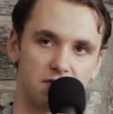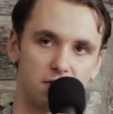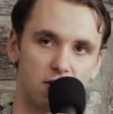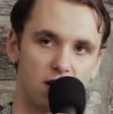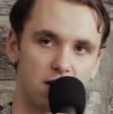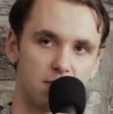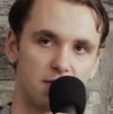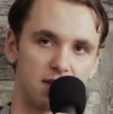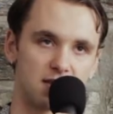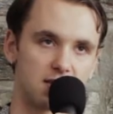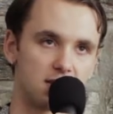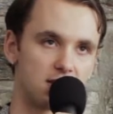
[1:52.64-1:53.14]

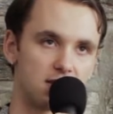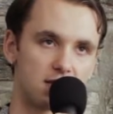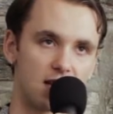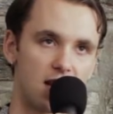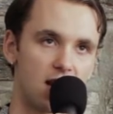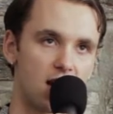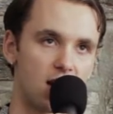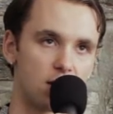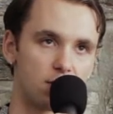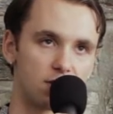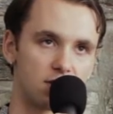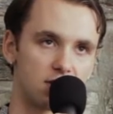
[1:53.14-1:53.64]
vorher bei
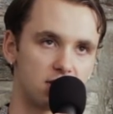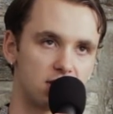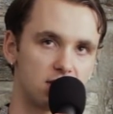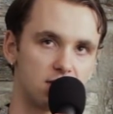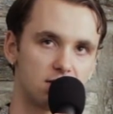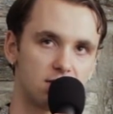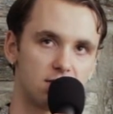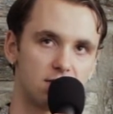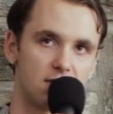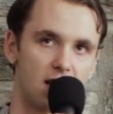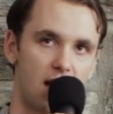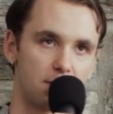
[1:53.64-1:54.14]
César und
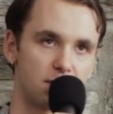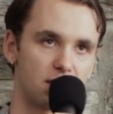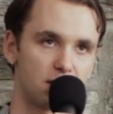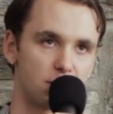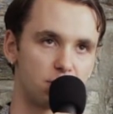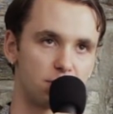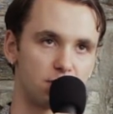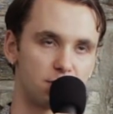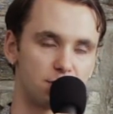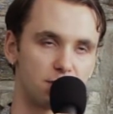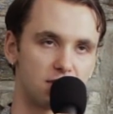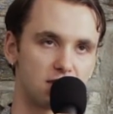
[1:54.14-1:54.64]
ich habe
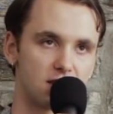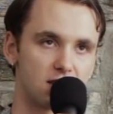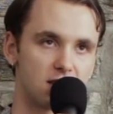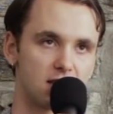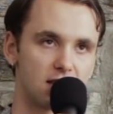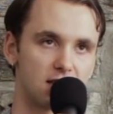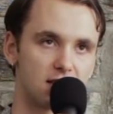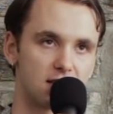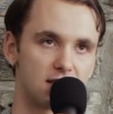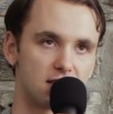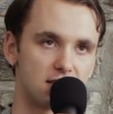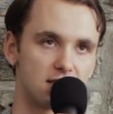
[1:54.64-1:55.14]
natürlich
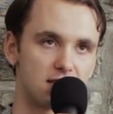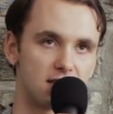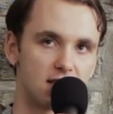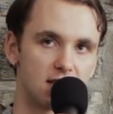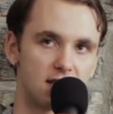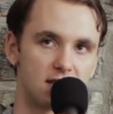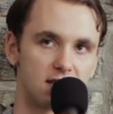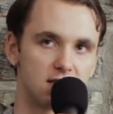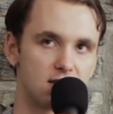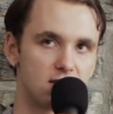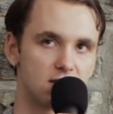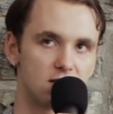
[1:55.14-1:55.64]
mitgekriegt, dass
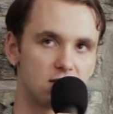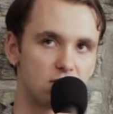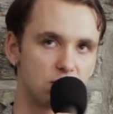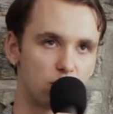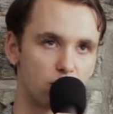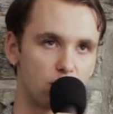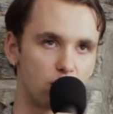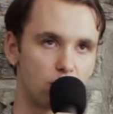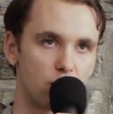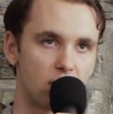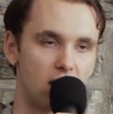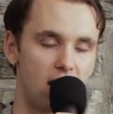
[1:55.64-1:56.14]
der
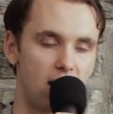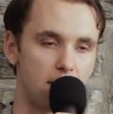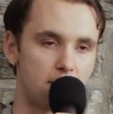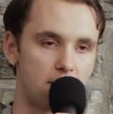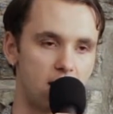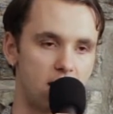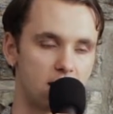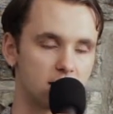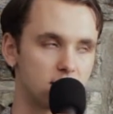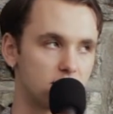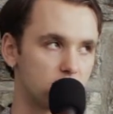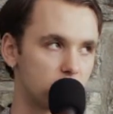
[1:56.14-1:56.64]
Solo-Kram
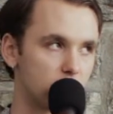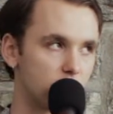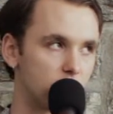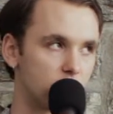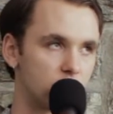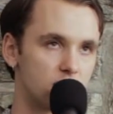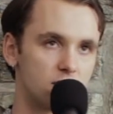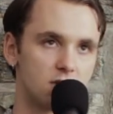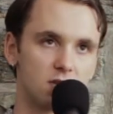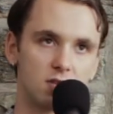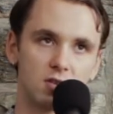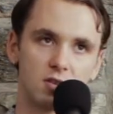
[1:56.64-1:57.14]
macht
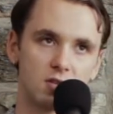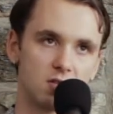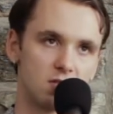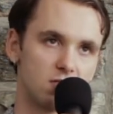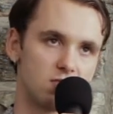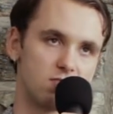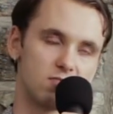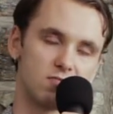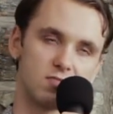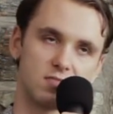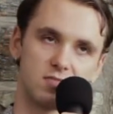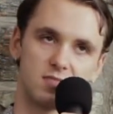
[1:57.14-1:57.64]
und
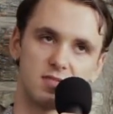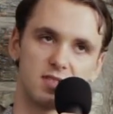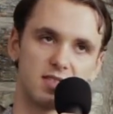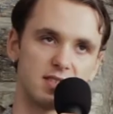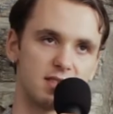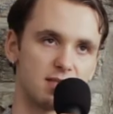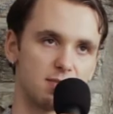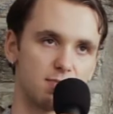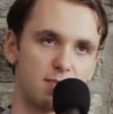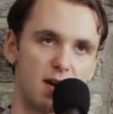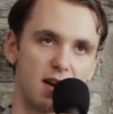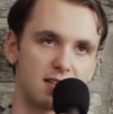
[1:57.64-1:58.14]

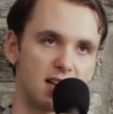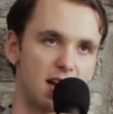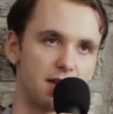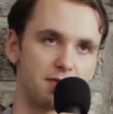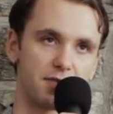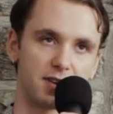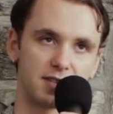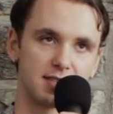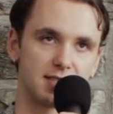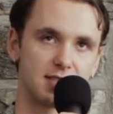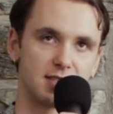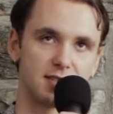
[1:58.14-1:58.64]
es macht
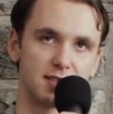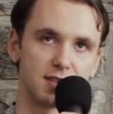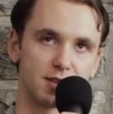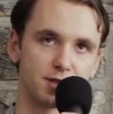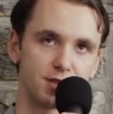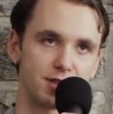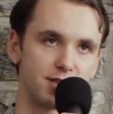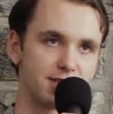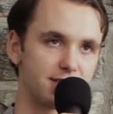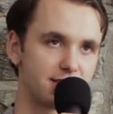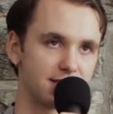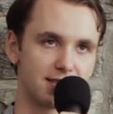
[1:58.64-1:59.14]
einfach Sinn. Da
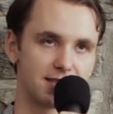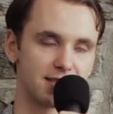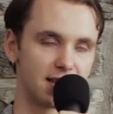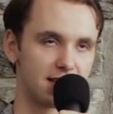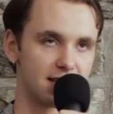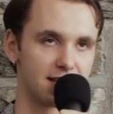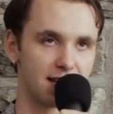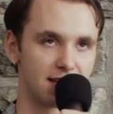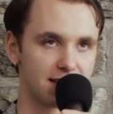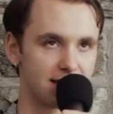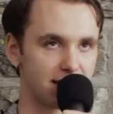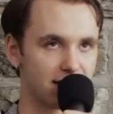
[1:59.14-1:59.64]
schließt sich
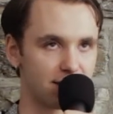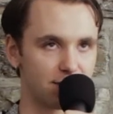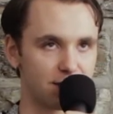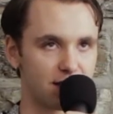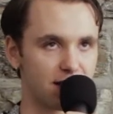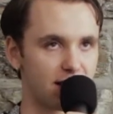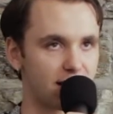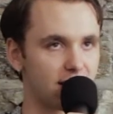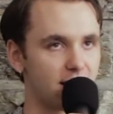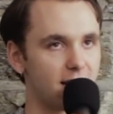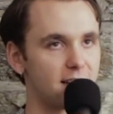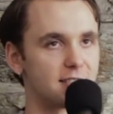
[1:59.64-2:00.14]
dann halt irgendwie
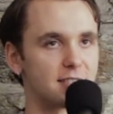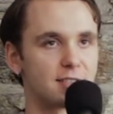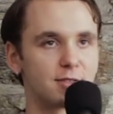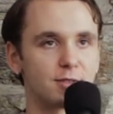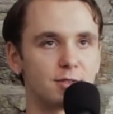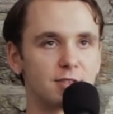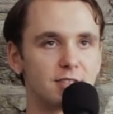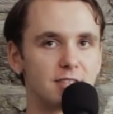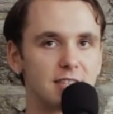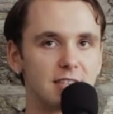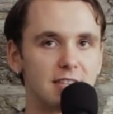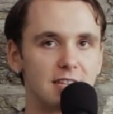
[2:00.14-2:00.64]
der Kreis
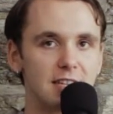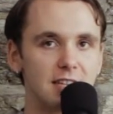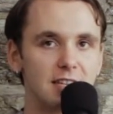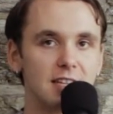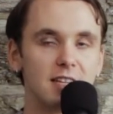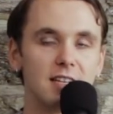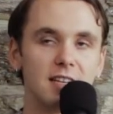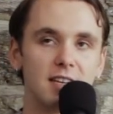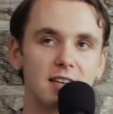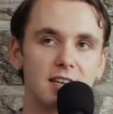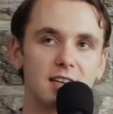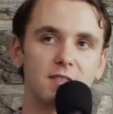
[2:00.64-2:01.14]
so.
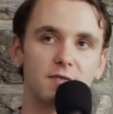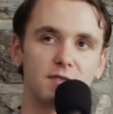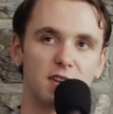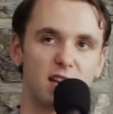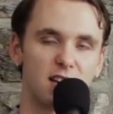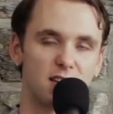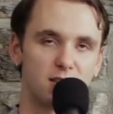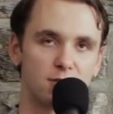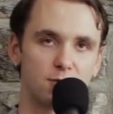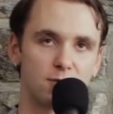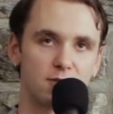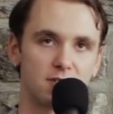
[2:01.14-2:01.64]
Äh,
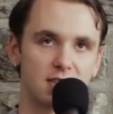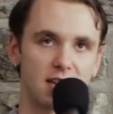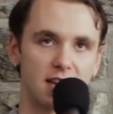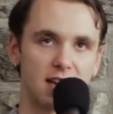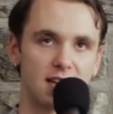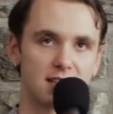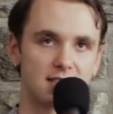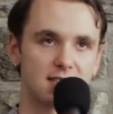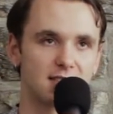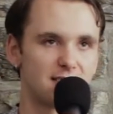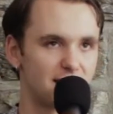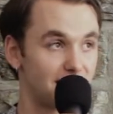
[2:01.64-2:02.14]
wir hatten unsere
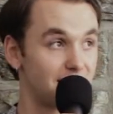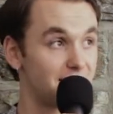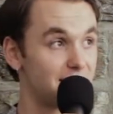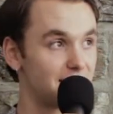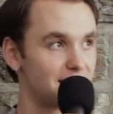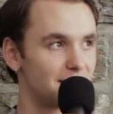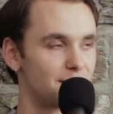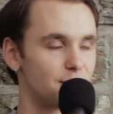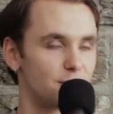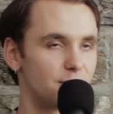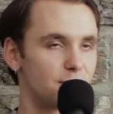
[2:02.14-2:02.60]
ersten richtigen